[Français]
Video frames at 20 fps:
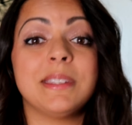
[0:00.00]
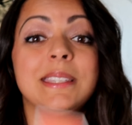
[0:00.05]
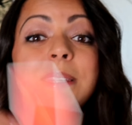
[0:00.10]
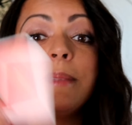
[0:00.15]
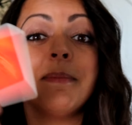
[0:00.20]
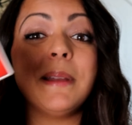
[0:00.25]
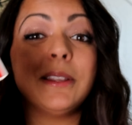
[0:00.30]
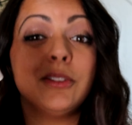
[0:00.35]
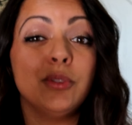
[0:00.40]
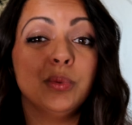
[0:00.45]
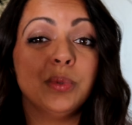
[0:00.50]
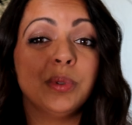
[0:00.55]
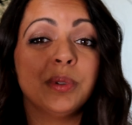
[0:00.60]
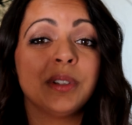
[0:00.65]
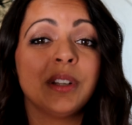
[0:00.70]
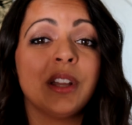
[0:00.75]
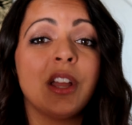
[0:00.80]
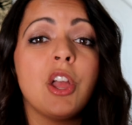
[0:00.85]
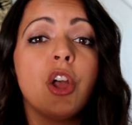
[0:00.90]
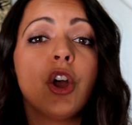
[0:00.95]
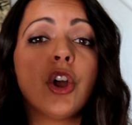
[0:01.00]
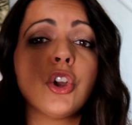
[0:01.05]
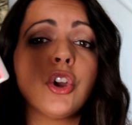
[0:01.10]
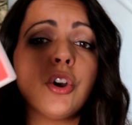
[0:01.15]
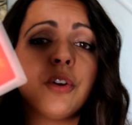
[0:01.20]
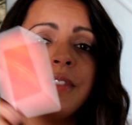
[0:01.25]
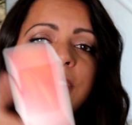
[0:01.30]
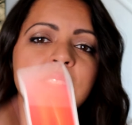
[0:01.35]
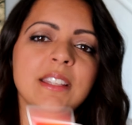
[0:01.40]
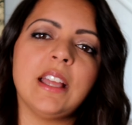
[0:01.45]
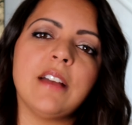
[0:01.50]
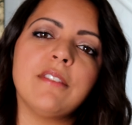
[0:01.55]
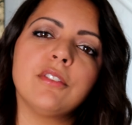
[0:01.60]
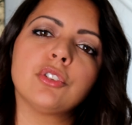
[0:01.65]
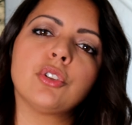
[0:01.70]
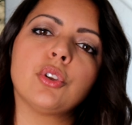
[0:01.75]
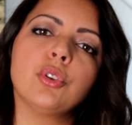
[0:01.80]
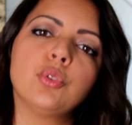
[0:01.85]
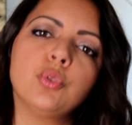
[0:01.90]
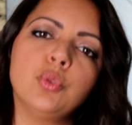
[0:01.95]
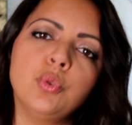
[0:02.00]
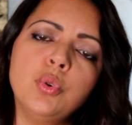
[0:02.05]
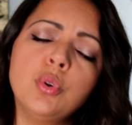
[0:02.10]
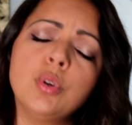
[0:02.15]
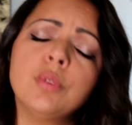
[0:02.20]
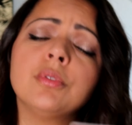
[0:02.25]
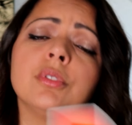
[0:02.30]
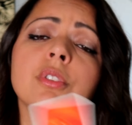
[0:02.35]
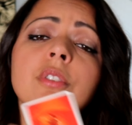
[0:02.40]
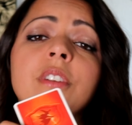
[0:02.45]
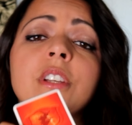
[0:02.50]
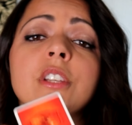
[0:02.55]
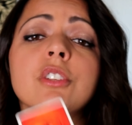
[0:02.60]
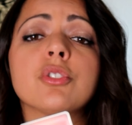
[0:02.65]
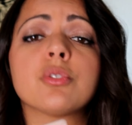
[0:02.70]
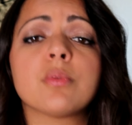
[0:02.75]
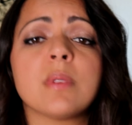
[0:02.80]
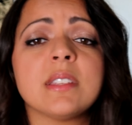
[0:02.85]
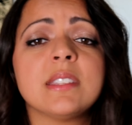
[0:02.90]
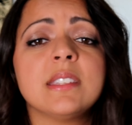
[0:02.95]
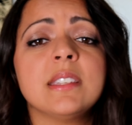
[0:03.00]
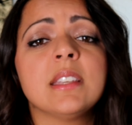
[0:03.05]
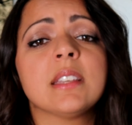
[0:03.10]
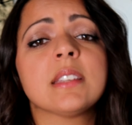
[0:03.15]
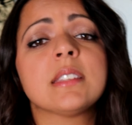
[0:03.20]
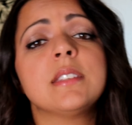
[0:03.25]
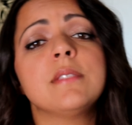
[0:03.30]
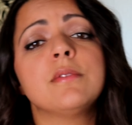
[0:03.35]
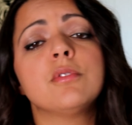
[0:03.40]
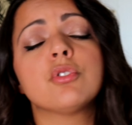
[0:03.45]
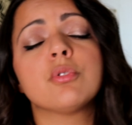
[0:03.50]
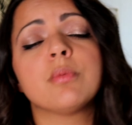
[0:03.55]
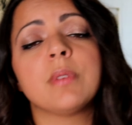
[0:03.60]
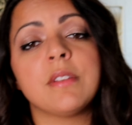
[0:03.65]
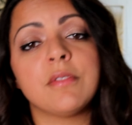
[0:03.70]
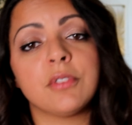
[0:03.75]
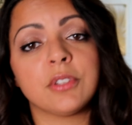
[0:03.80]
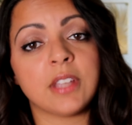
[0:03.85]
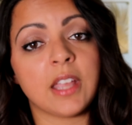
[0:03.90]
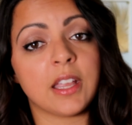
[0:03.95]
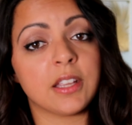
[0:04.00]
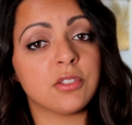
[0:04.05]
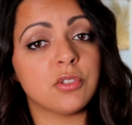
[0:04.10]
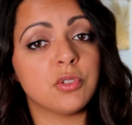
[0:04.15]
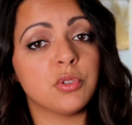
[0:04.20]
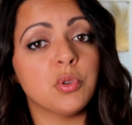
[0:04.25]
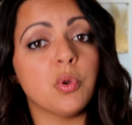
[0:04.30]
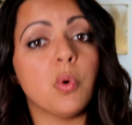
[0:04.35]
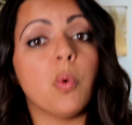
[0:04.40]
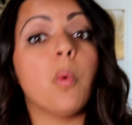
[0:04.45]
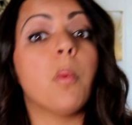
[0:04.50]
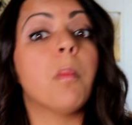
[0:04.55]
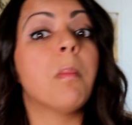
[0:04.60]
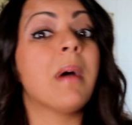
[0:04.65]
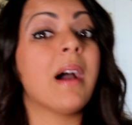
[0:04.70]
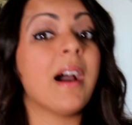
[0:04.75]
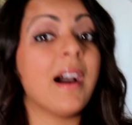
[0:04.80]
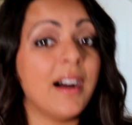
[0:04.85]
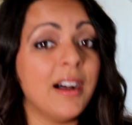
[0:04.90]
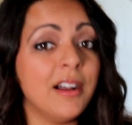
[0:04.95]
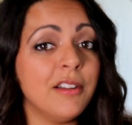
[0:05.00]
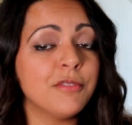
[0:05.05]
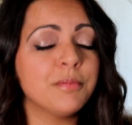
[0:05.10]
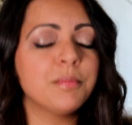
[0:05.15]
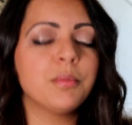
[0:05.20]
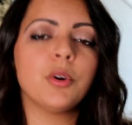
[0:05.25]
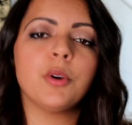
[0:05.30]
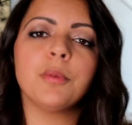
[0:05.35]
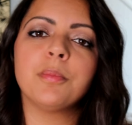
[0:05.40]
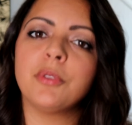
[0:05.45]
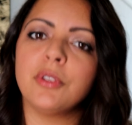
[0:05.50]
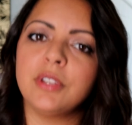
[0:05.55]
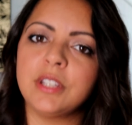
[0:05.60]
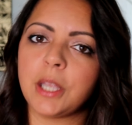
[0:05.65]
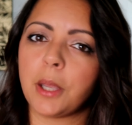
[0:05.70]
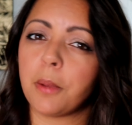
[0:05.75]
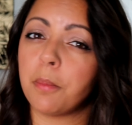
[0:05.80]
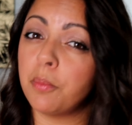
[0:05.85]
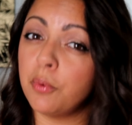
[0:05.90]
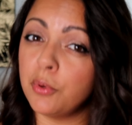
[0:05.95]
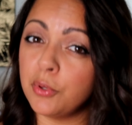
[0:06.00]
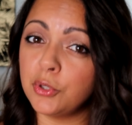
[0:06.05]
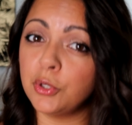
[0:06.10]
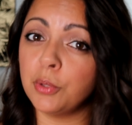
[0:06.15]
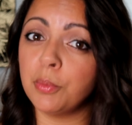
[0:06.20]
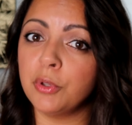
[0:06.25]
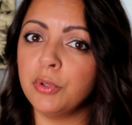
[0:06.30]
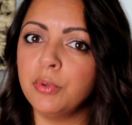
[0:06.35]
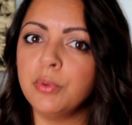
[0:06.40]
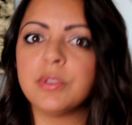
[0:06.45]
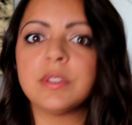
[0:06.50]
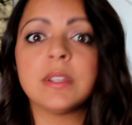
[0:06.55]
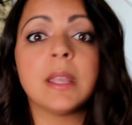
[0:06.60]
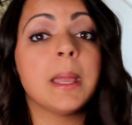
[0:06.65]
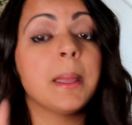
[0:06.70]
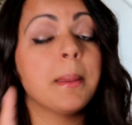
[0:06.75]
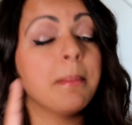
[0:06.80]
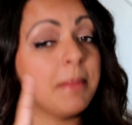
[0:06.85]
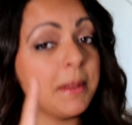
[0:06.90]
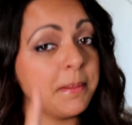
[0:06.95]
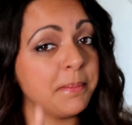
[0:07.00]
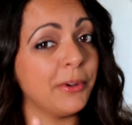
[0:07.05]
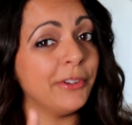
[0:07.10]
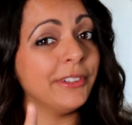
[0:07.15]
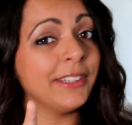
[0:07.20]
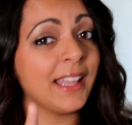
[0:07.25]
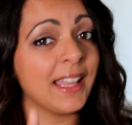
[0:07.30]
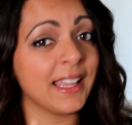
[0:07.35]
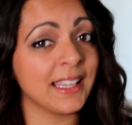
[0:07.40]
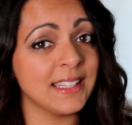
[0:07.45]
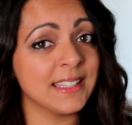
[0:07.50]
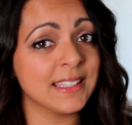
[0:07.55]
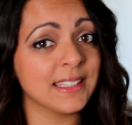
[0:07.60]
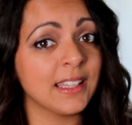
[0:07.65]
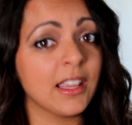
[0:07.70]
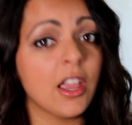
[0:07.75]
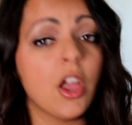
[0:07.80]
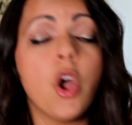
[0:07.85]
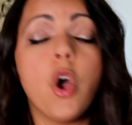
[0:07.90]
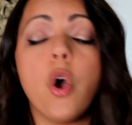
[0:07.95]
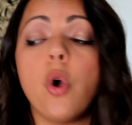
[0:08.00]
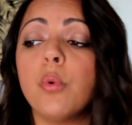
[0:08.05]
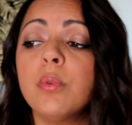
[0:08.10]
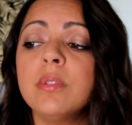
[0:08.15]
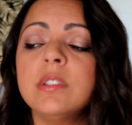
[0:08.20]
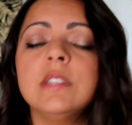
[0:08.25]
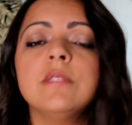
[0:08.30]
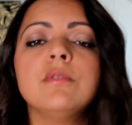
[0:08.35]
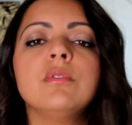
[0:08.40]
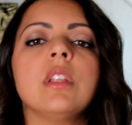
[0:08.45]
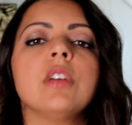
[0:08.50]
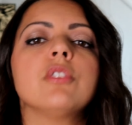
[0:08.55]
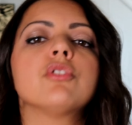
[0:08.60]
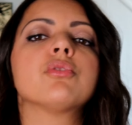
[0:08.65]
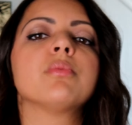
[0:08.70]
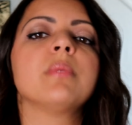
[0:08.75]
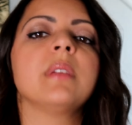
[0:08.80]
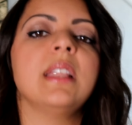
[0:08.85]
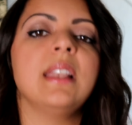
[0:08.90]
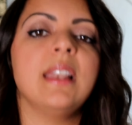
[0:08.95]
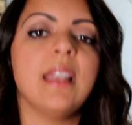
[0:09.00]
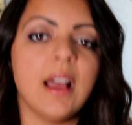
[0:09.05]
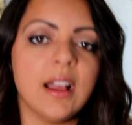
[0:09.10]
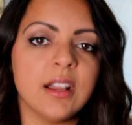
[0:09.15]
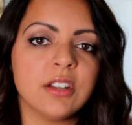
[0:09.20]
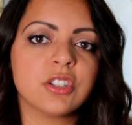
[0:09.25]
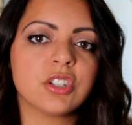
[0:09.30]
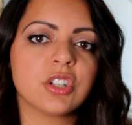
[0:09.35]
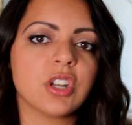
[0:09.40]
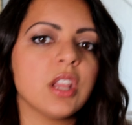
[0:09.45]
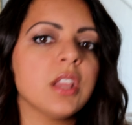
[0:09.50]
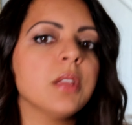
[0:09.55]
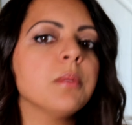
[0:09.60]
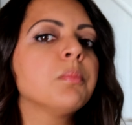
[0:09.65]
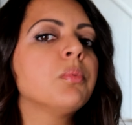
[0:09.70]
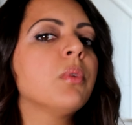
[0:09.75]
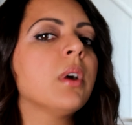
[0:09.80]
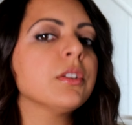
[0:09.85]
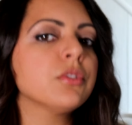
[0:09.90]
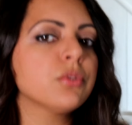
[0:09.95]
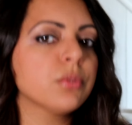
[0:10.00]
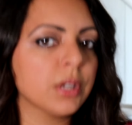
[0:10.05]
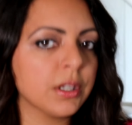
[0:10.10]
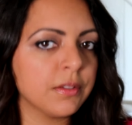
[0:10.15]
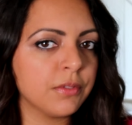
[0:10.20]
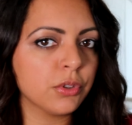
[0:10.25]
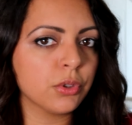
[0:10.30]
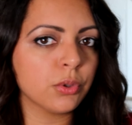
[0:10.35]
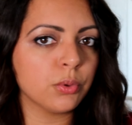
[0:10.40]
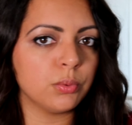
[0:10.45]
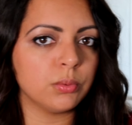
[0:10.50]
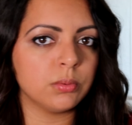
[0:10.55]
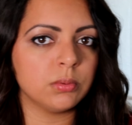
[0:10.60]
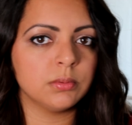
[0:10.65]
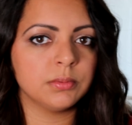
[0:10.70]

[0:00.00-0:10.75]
Mais ce n'est pas tout. Quand viendra votre tour, vous devrez choisir si vous jouez votre action brave pour obtenir plus de bonus mais prendre un risque, ou si vous la jouez lâche pour assurer votre coup.